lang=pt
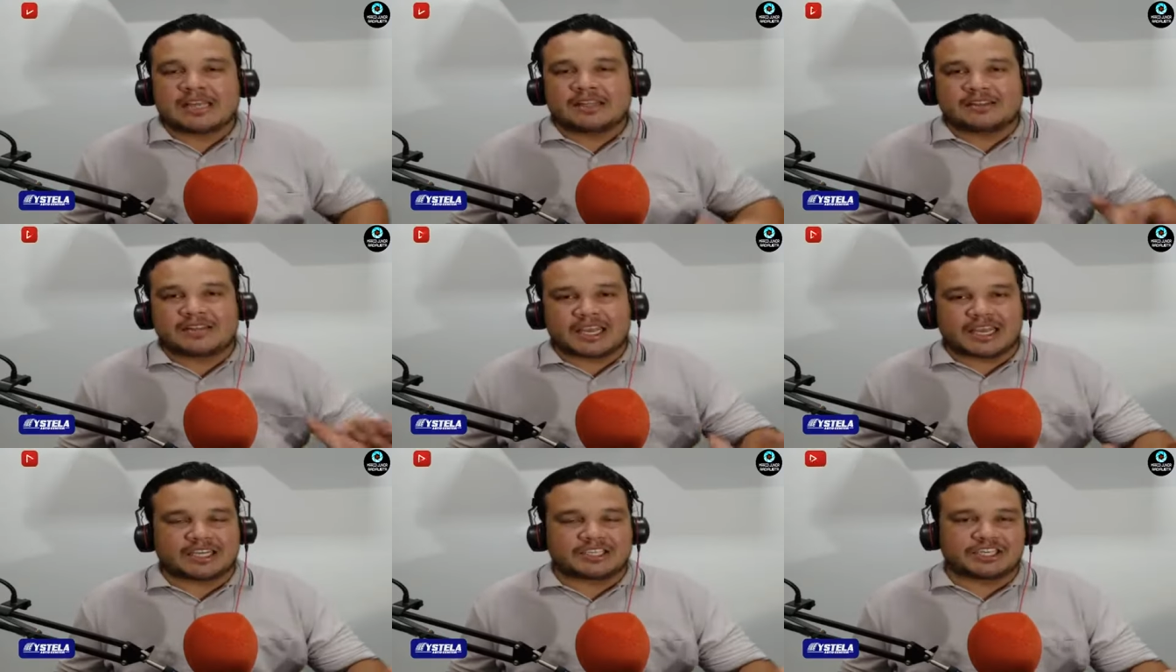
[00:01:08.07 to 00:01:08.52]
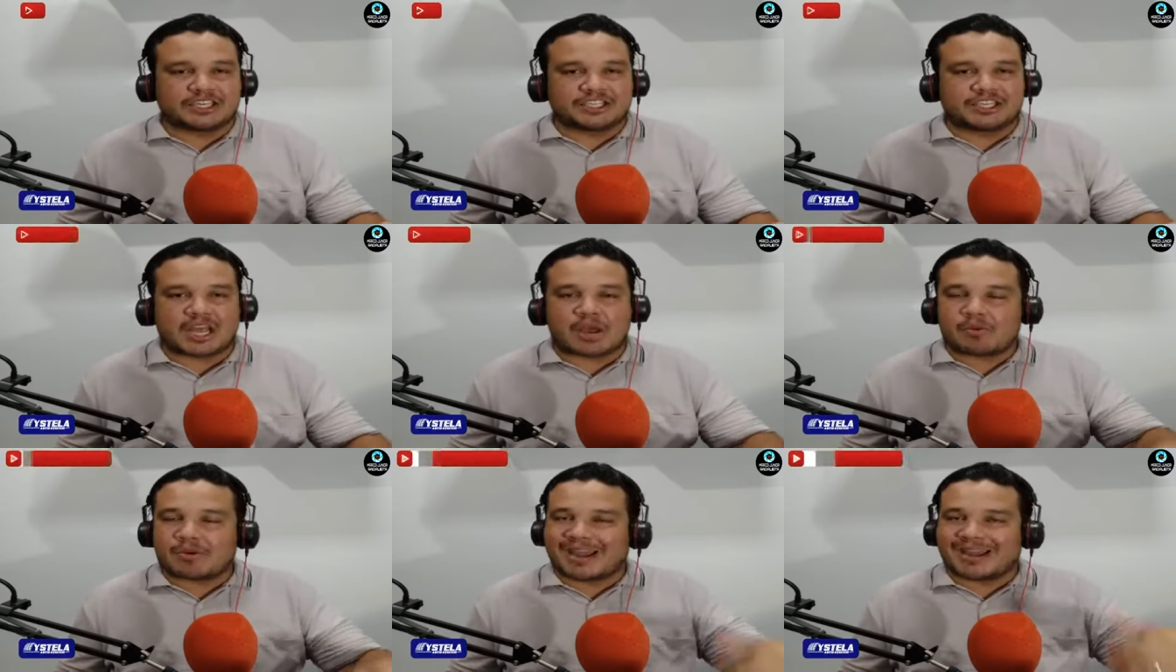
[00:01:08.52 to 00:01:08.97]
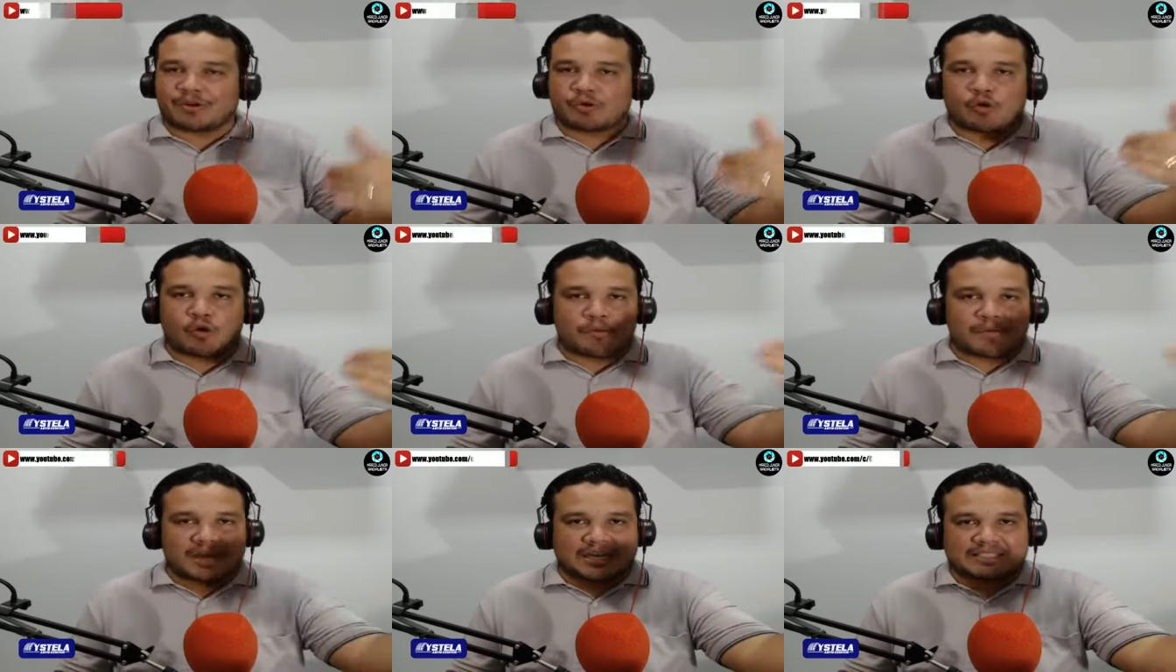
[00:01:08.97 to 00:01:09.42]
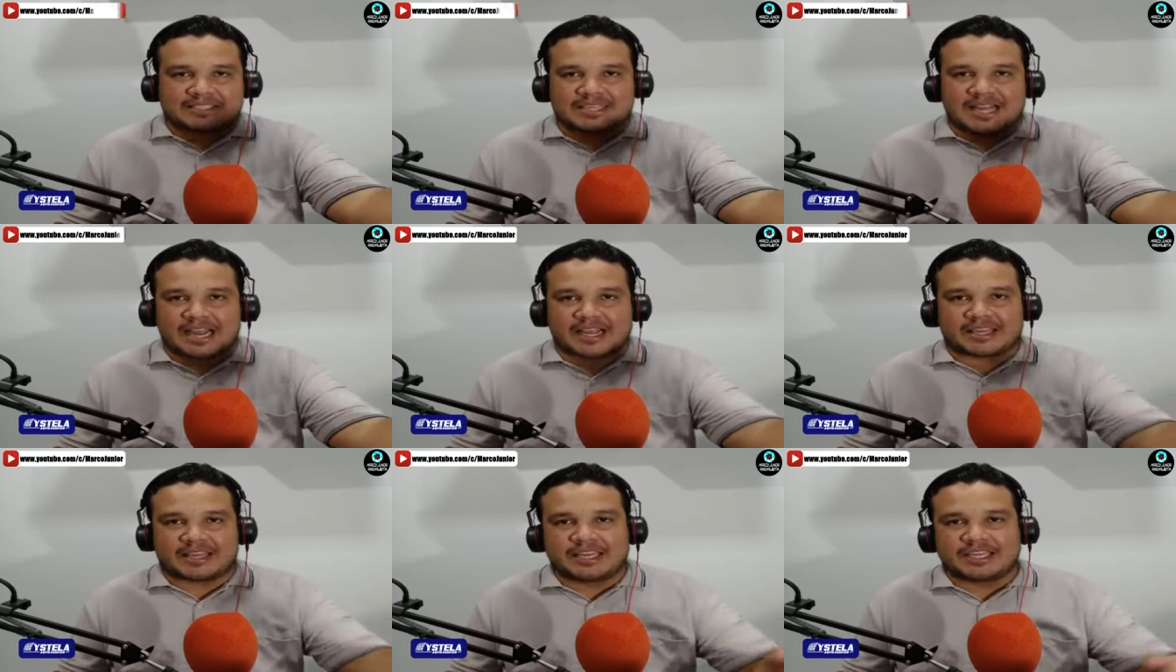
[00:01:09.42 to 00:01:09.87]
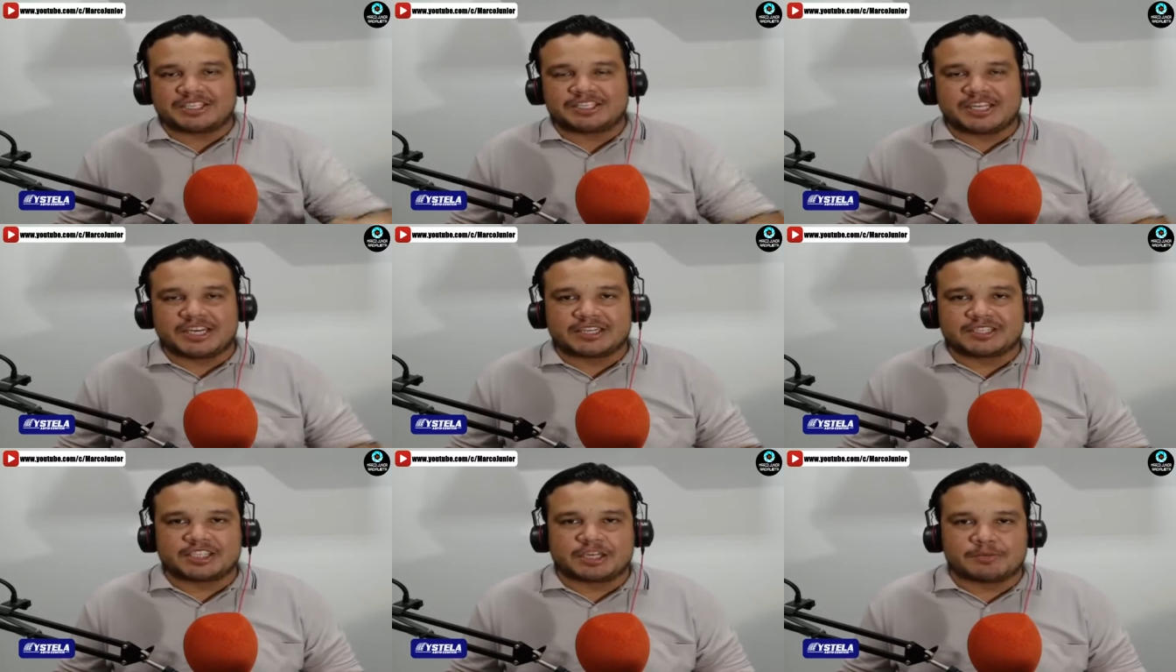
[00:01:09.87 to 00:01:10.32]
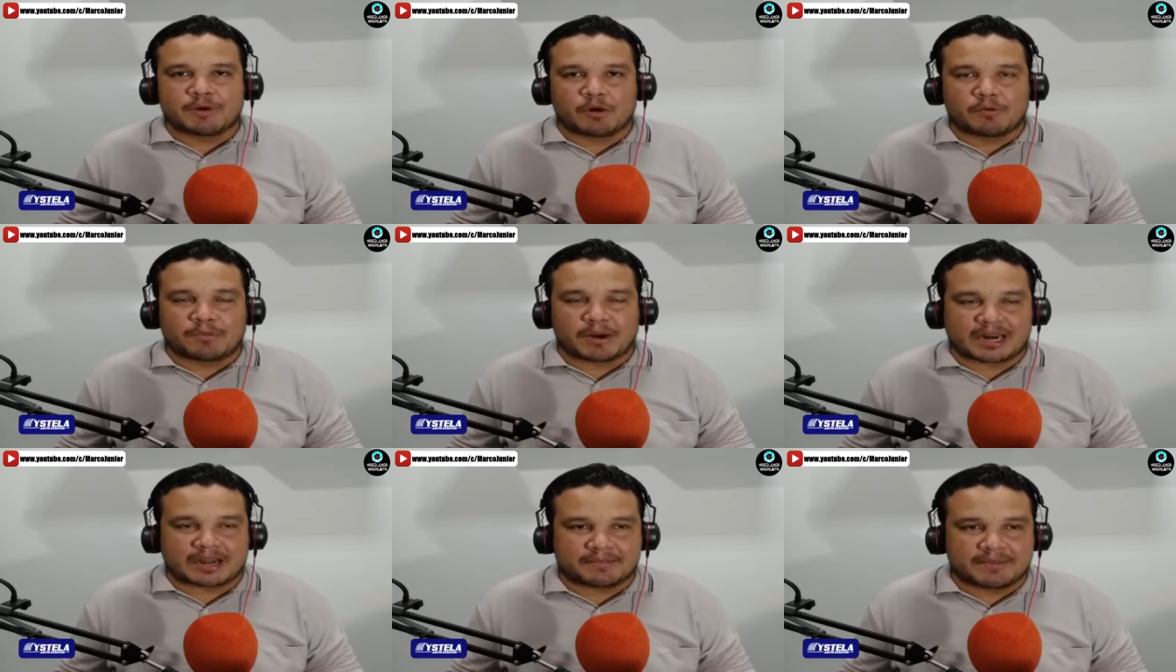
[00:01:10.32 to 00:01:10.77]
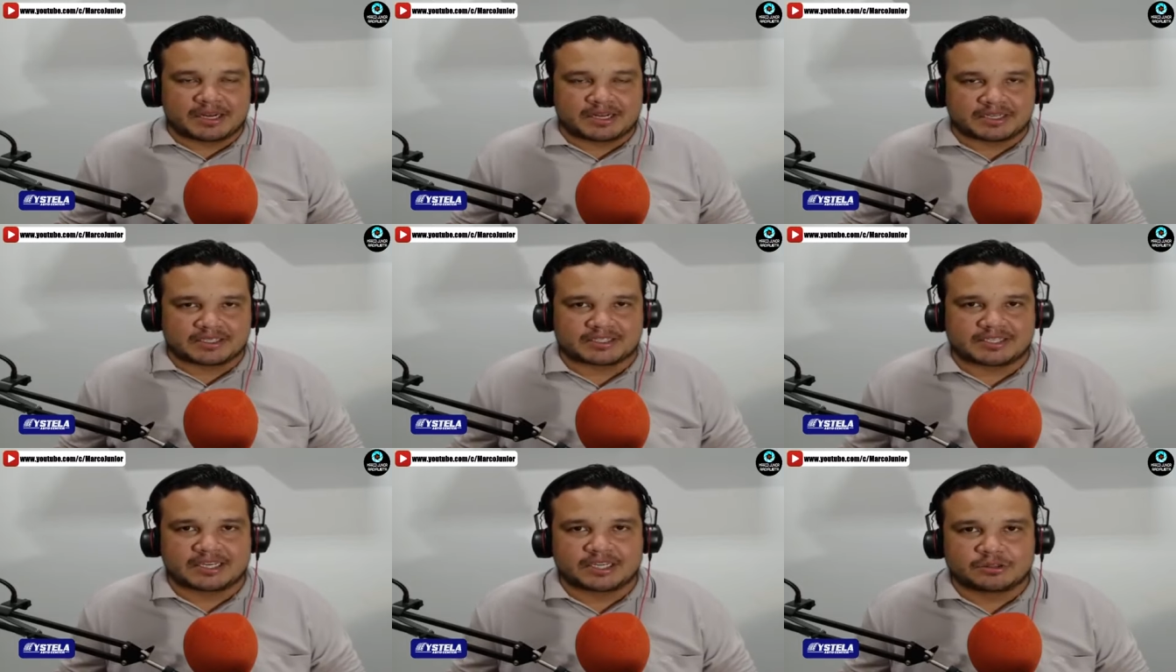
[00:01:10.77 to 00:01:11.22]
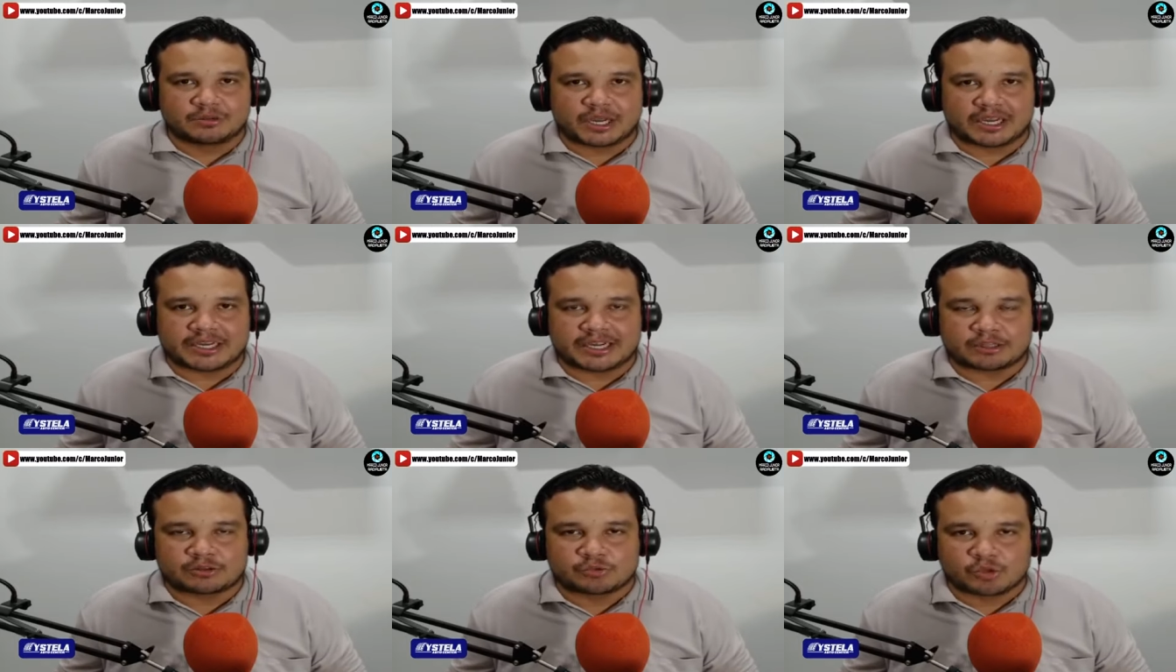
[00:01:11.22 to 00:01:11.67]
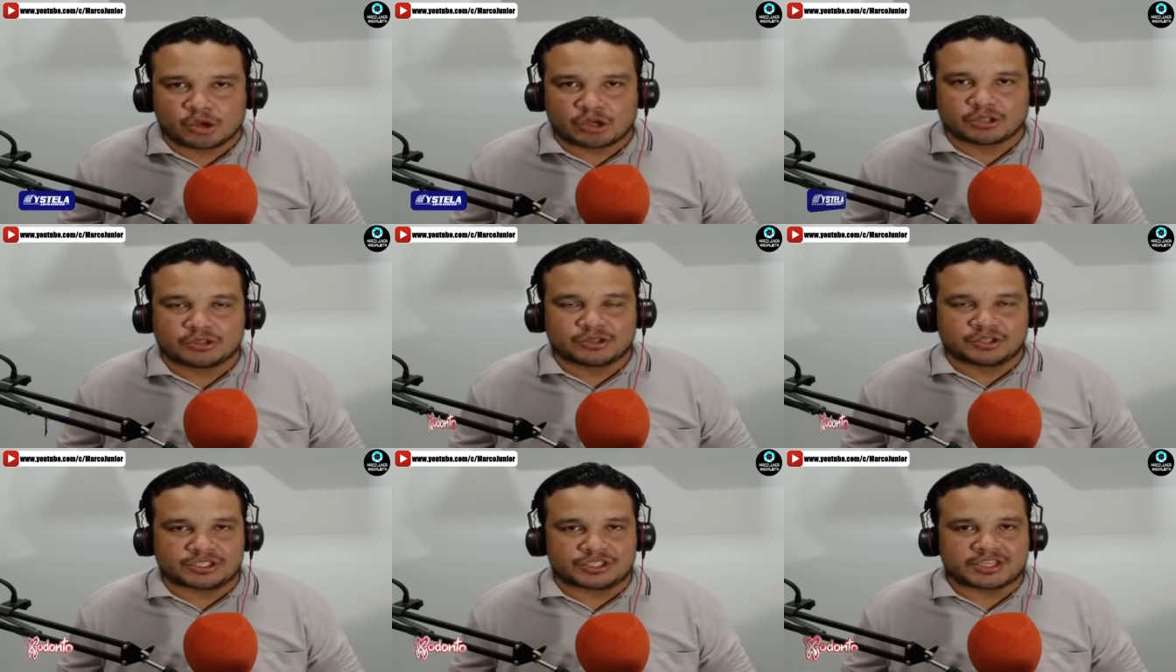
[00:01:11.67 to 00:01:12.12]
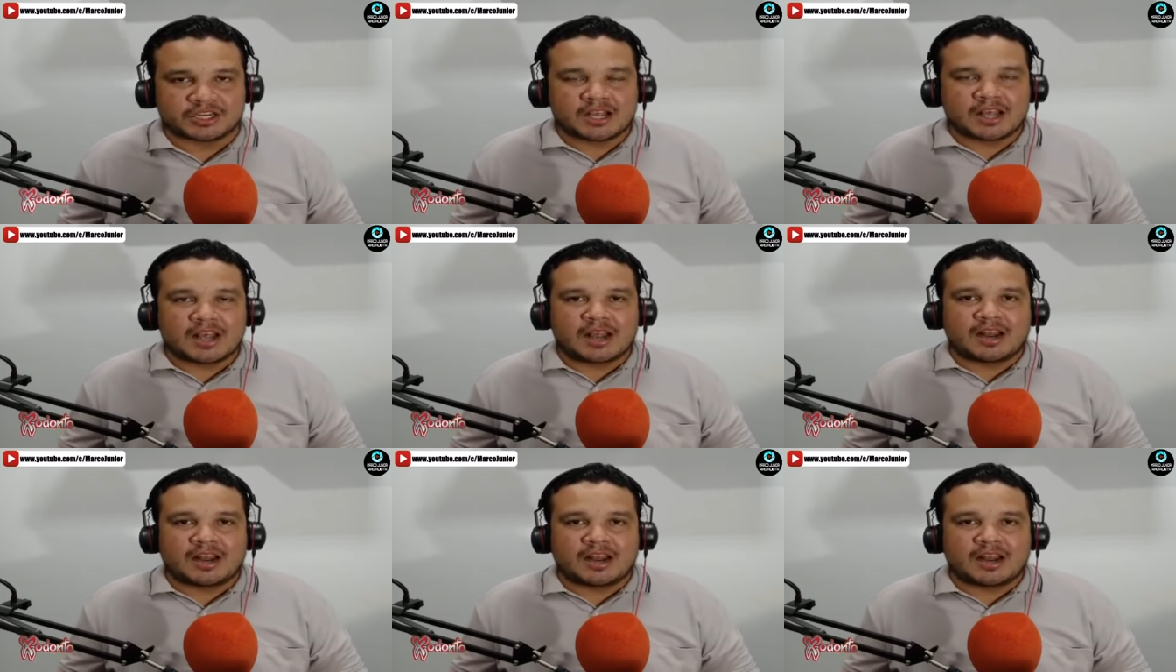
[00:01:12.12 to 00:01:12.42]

Desde já eu quero começar aqui de antemão parabenizando aí a todos